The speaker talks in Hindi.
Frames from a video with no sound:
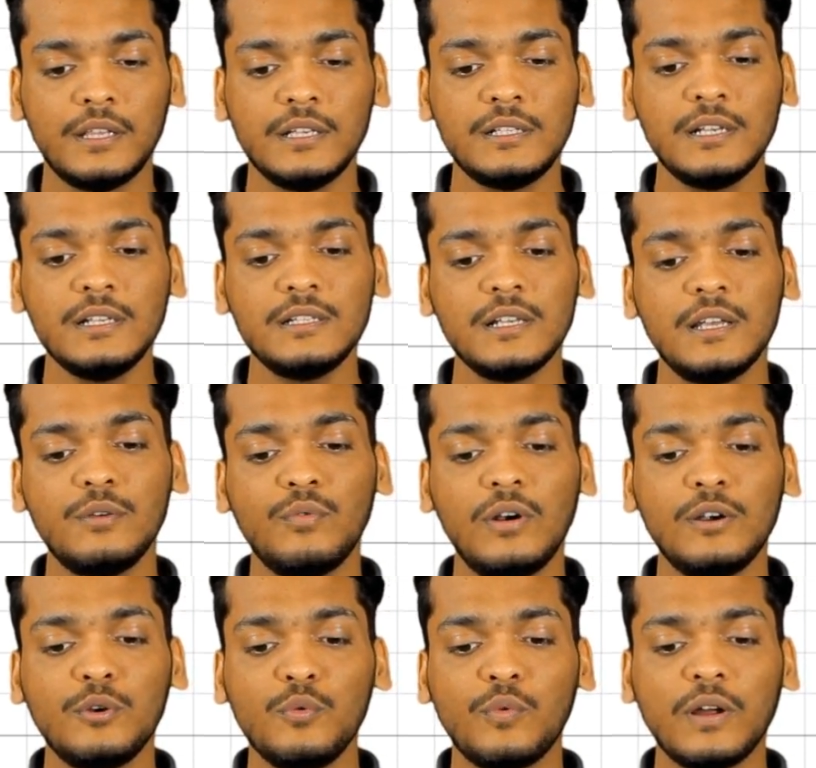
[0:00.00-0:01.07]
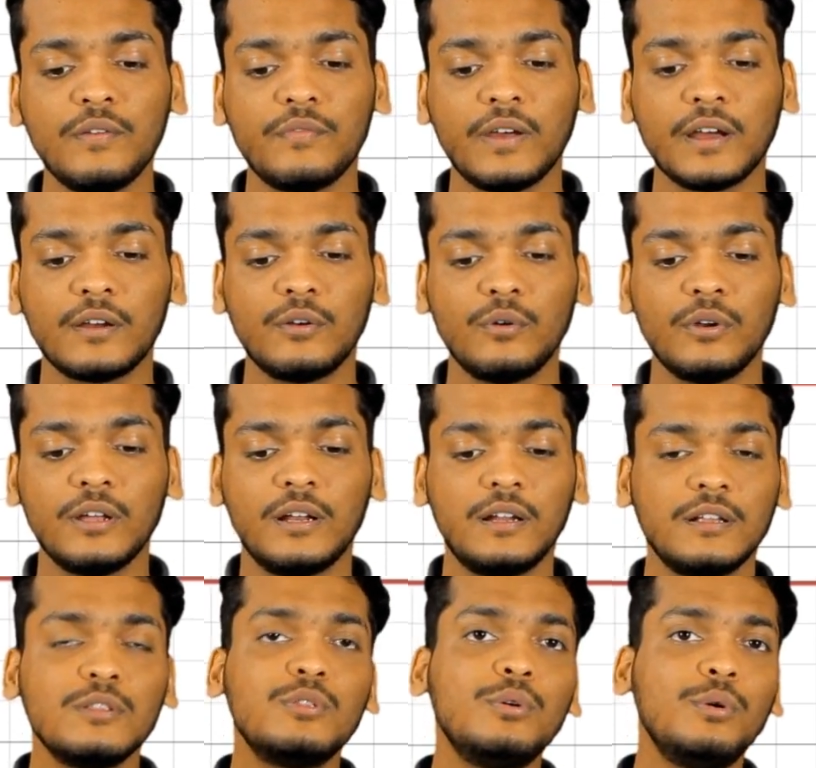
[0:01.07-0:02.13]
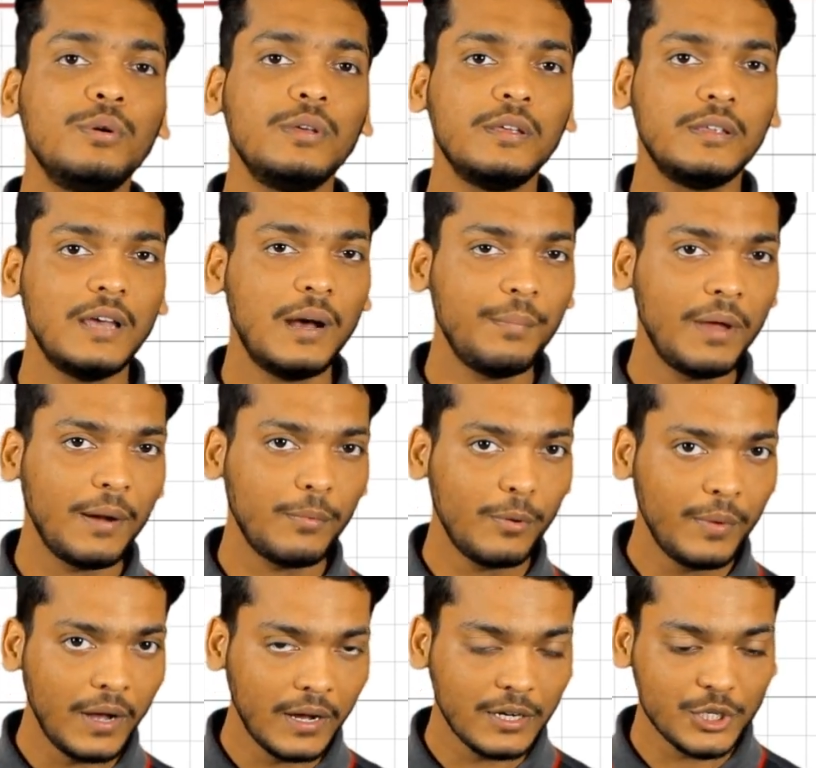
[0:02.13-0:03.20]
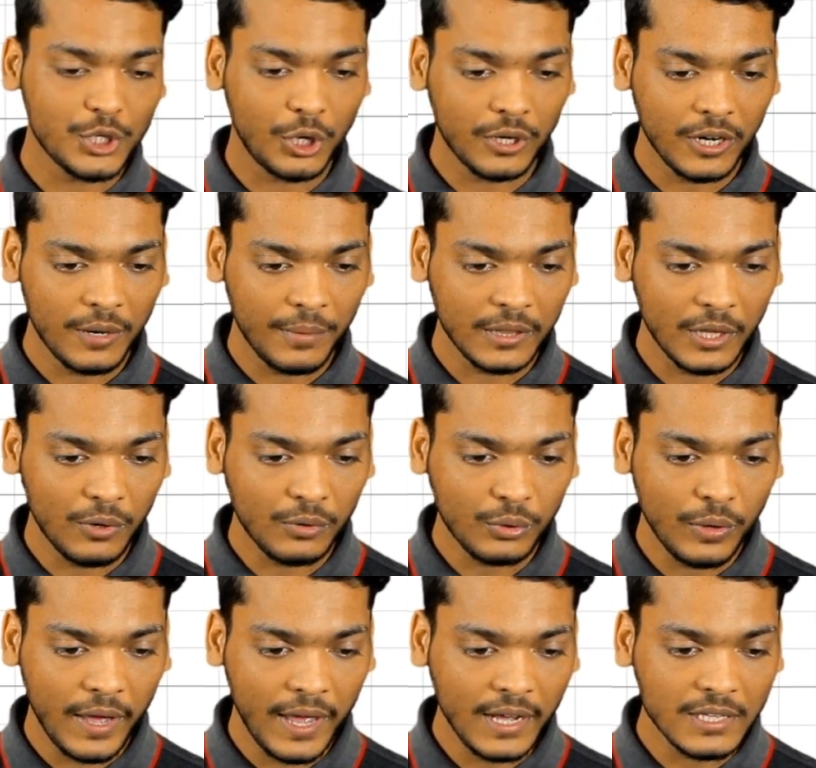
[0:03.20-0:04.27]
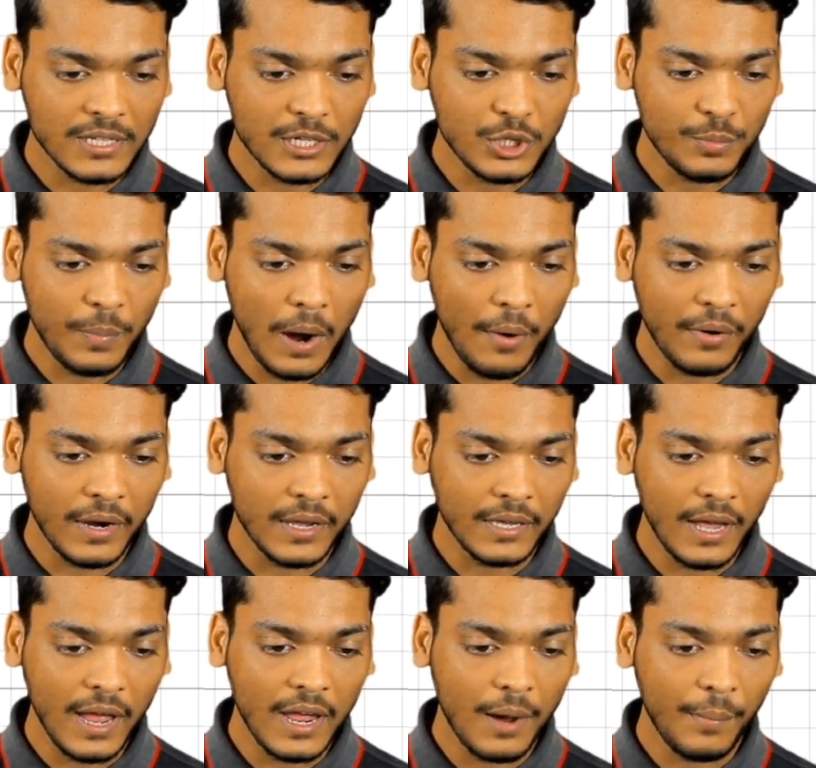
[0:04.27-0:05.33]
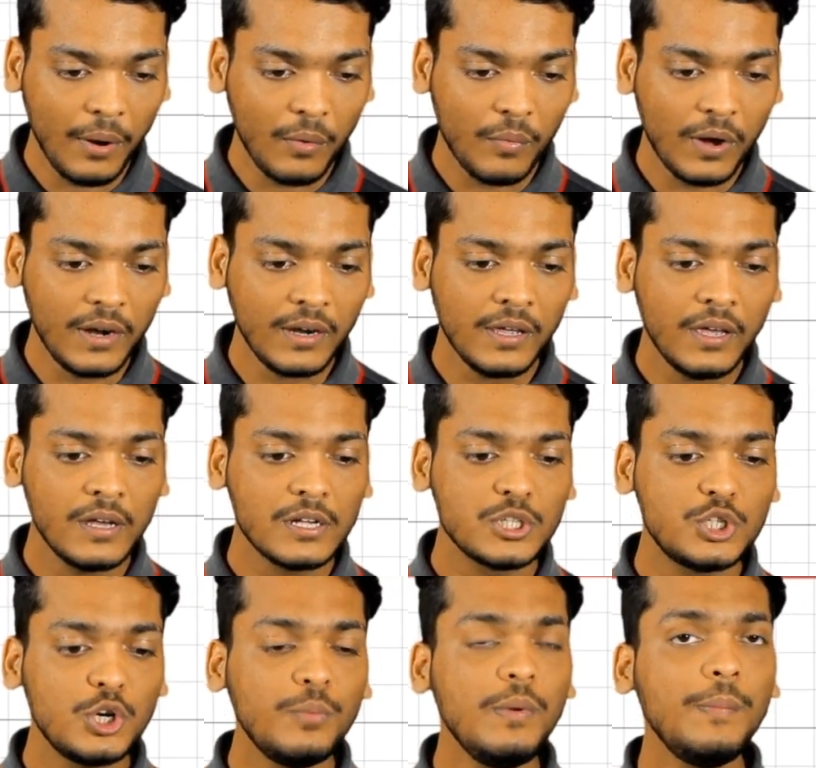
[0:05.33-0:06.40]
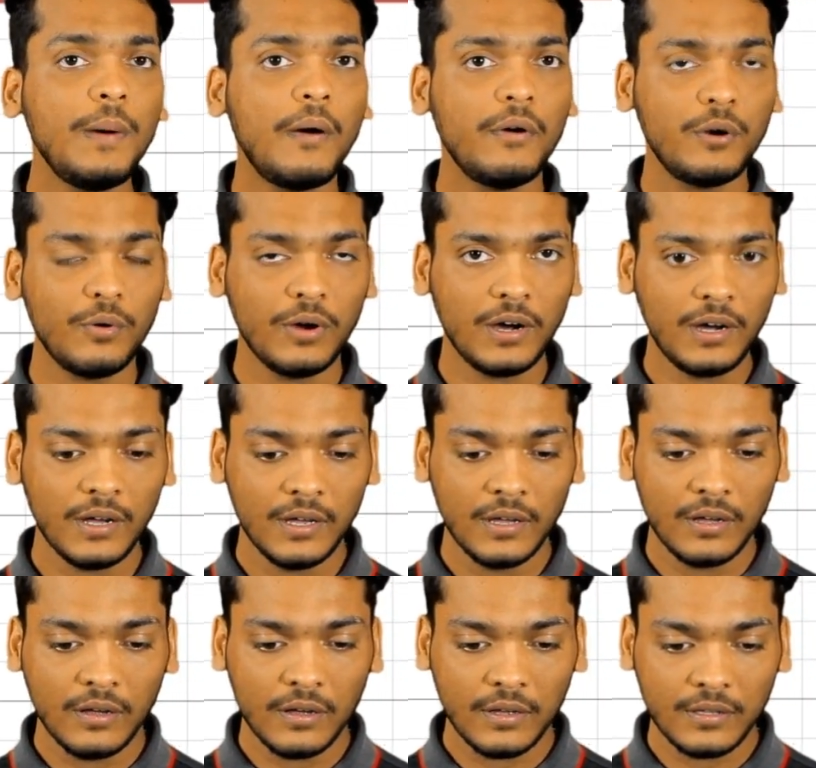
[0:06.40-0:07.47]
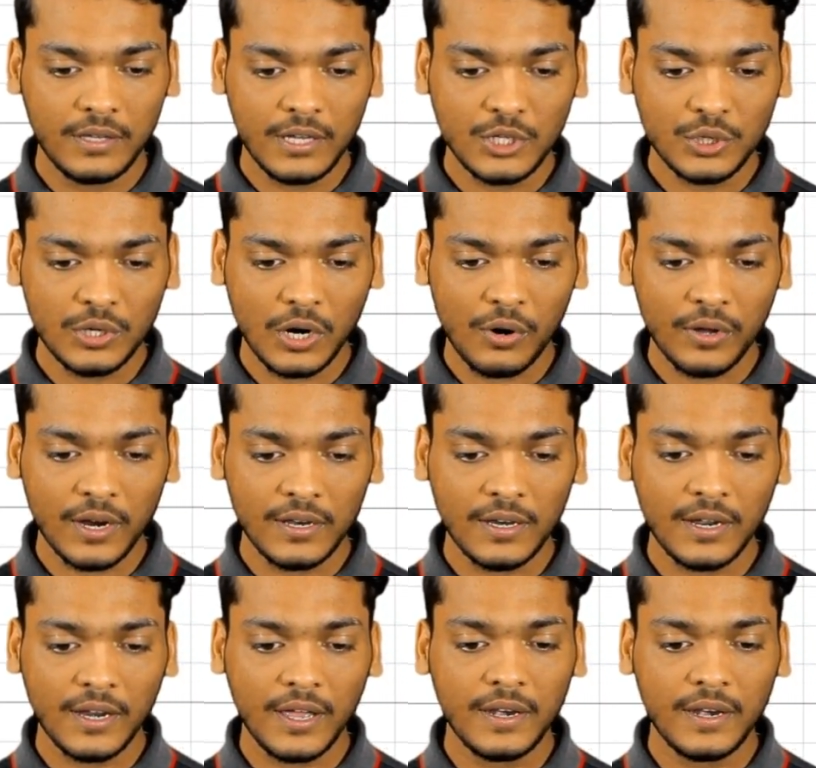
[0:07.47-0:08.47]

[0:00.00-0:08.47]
दिस इज इक्वल टू वन फैक्टोरियल तो यहाँ पे आपको मैं अगर शॉर्टकट बताऊँ तो एक्स का जो पावर है क्या यहाँ पर वन जो भी पावर होगा ये जो कव के अंदर